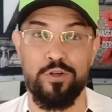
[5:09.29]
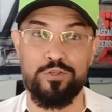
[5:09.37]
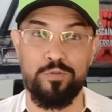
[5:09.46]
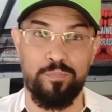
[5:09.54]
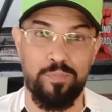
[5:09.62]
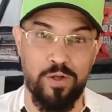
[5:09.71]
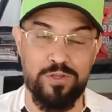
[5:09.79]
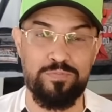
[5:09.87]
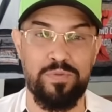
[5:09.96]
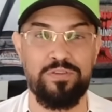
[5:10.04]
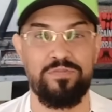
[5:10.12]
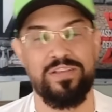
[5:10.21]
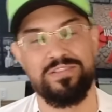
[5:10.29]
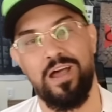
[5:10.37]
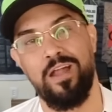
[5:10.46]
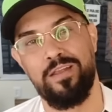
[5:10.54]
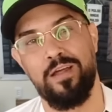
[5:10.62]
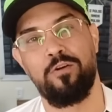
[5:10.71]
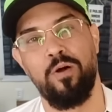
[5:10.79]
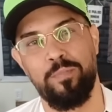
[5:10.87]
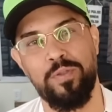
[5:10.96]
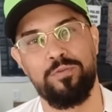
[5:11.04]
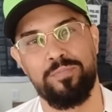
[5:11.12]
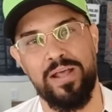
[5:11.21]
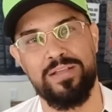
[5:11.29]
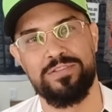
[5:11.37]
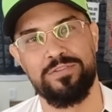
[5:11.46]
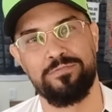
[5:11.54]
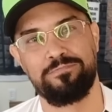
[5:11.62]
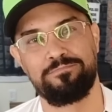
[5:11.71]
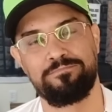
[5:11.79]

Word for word: nosso próximo adversário na Copa do Brasil.